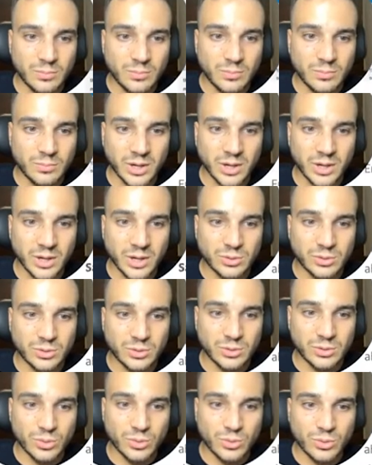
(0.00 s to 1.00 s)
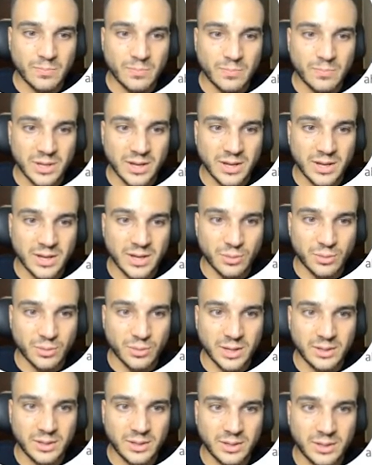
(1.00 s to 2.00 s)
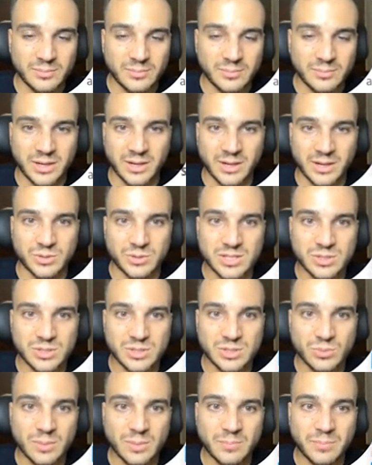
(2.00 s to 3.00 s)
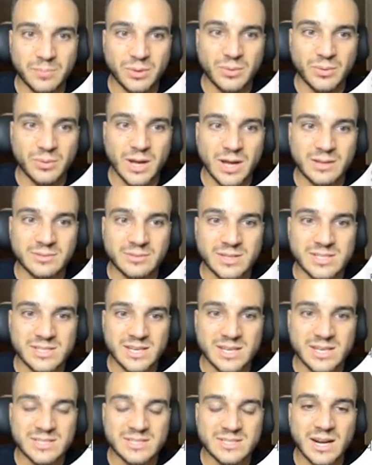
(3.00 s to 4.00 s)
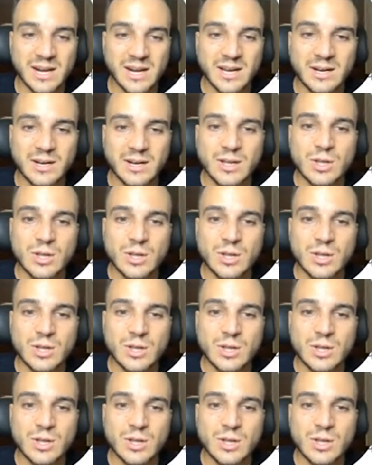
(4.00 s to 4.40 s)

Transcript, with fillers: por aquí todo explicado, ¿vale? para que lo tengáis en cuenta, pero antes hay que instalar